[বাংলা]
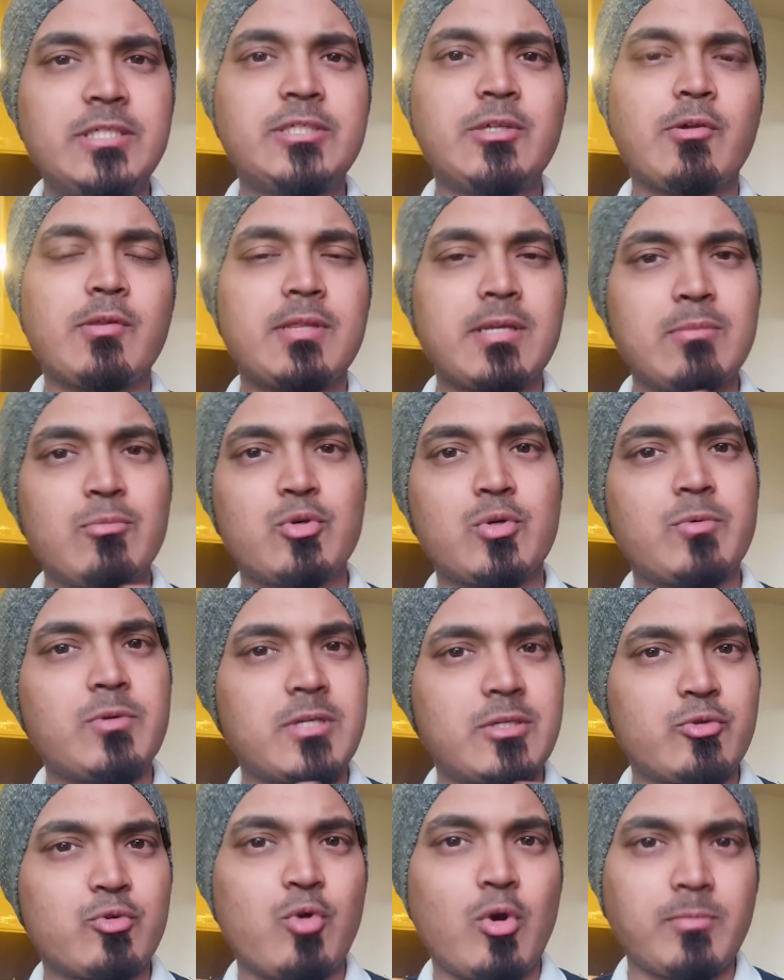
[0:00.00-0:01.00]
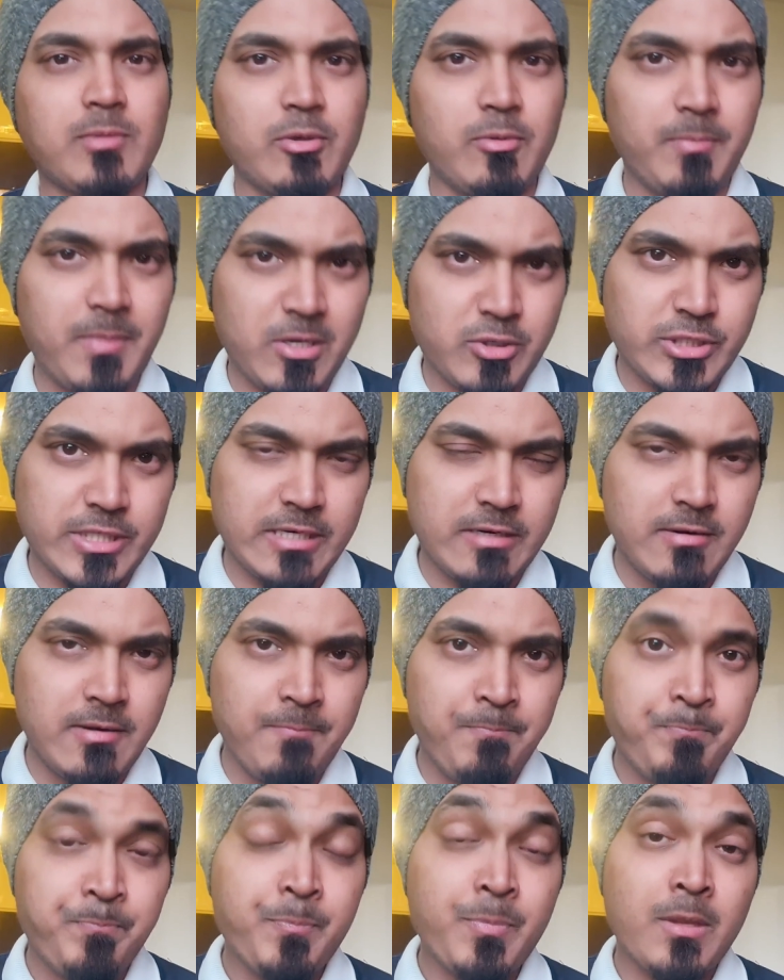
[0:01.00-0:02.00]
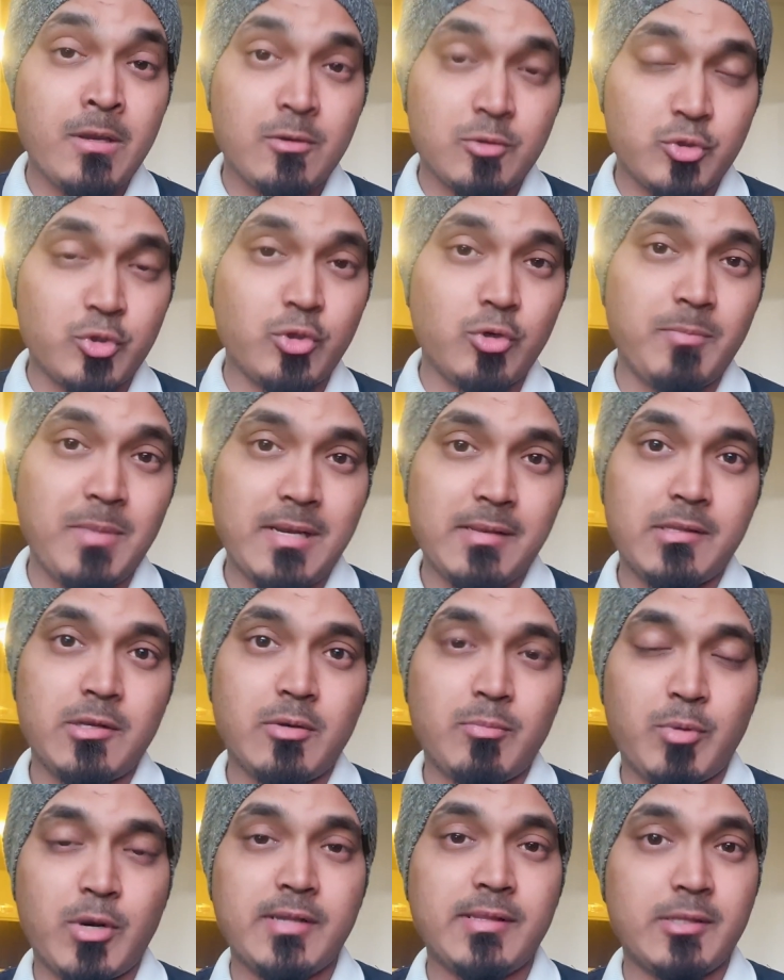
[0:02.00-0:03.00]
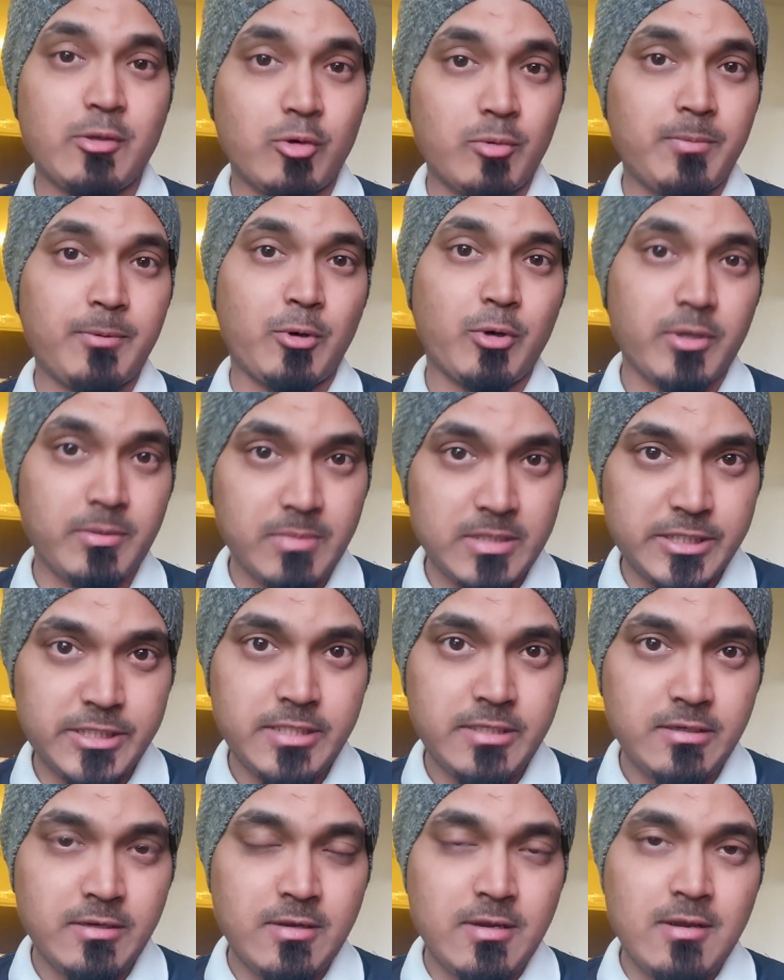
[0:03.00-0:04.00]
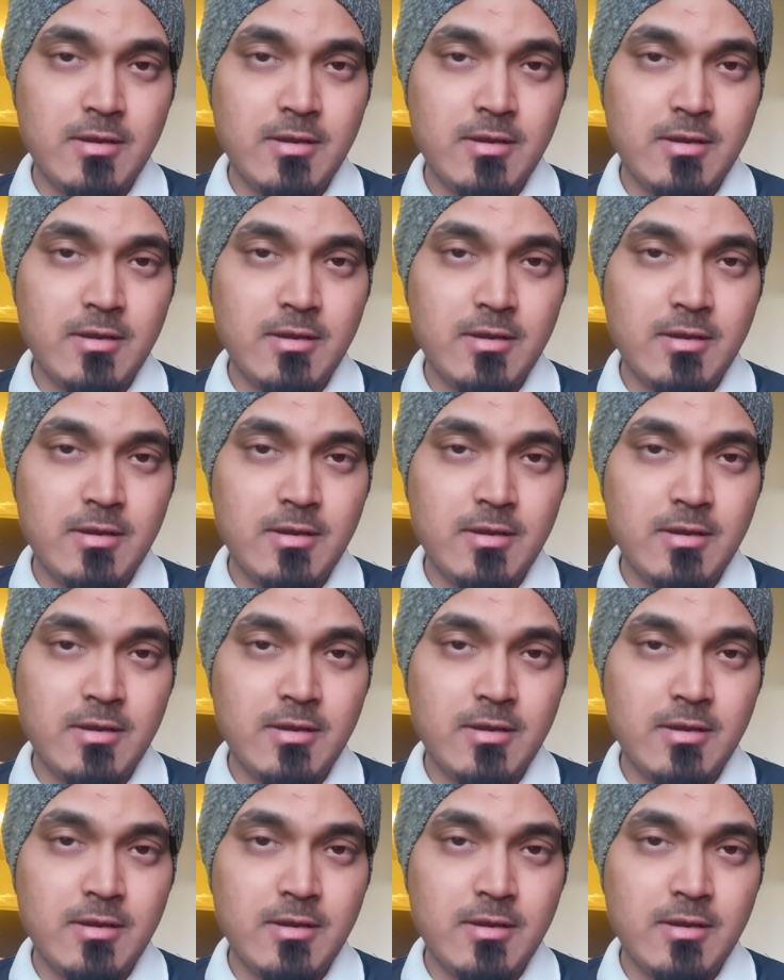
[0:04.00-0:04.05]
নিশ হাউস থেকে মোটামুটি একটু কম দামে পাওয়া যায় যদিও ম্যানসের প্রাইস ইউরোপে অনেক বেশি